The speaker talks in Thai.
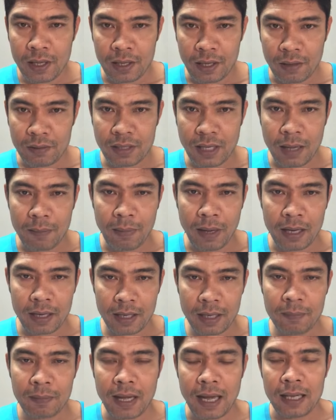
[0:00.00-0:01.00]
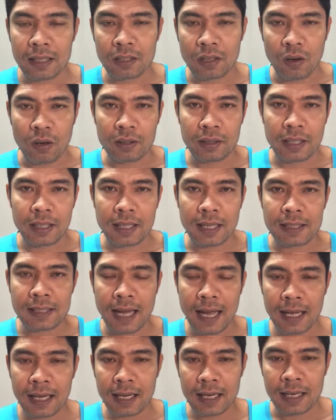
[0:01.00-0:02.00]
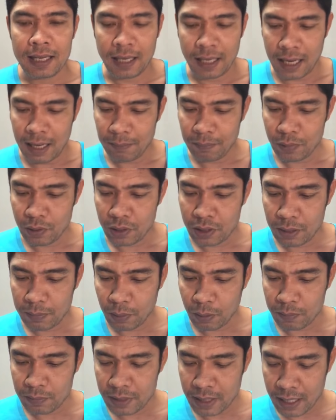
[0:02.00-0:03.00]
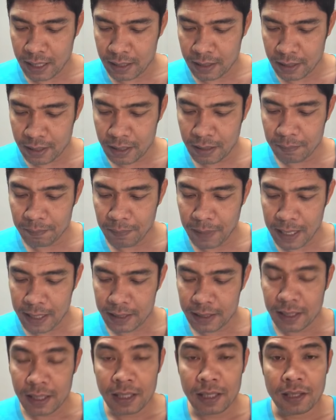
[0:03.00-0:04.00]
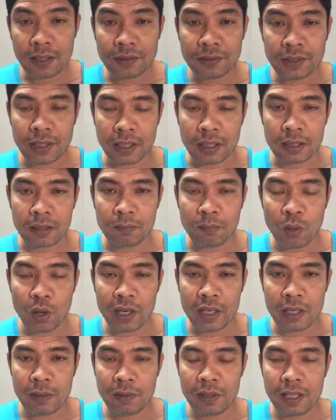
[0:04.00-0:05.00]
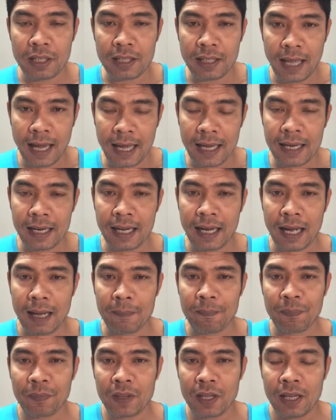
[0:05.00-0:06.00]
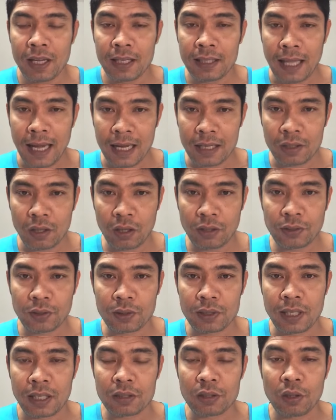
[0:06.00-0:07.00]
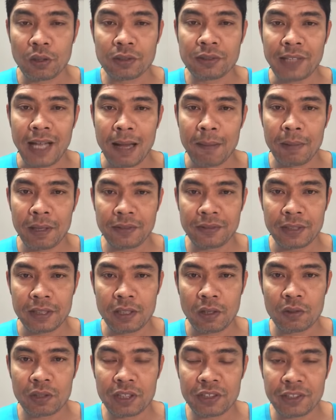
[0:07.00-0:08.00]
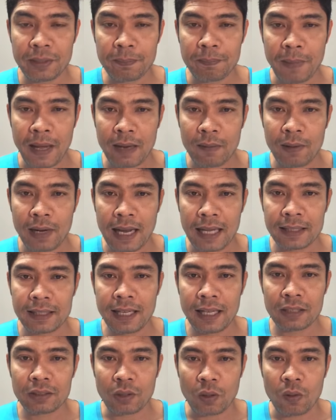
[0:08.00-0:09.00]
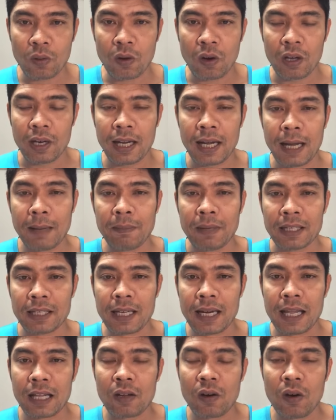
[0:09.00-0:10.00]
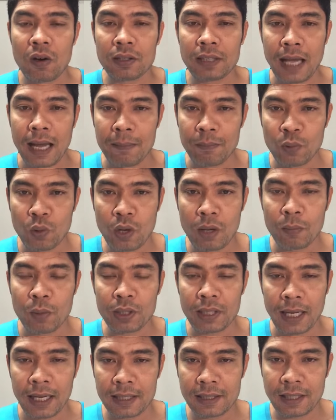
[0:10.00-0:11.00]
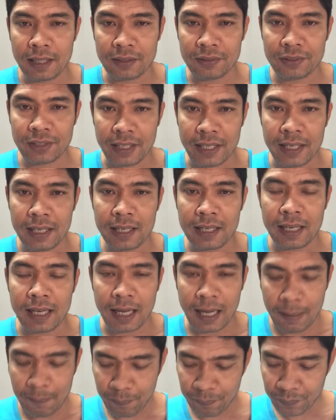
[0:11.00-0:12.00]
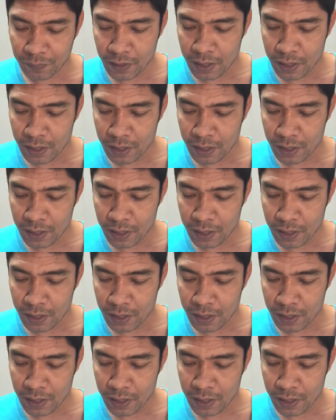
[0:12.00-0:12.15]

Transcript: เราจะมาเริ่มการเกาะติดตาช่างกันเลยนะครับ โดยที่ผมจะเริ่มไปที่ศึกมวยดีวิธีไทยนะครับถ่ายทอดสดทางช่อง 3 SD ช่อง 28 เวลาเที่ยงตรงก่อนนะครับหลังจากนั้นก็ตามด้วยมวยไทย7ีเลยนะครับ